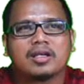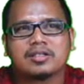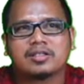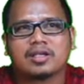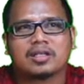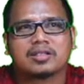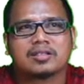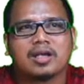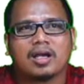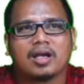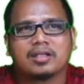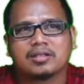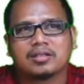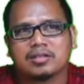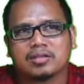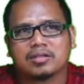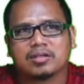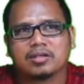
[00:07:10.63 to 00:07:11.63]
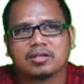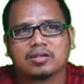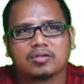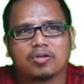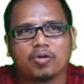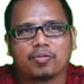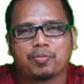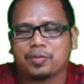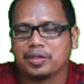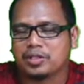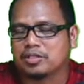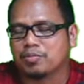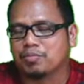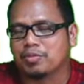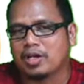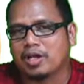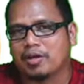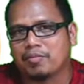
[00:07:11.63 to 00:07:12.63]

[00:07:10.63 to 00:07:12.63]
Satgas COVID-19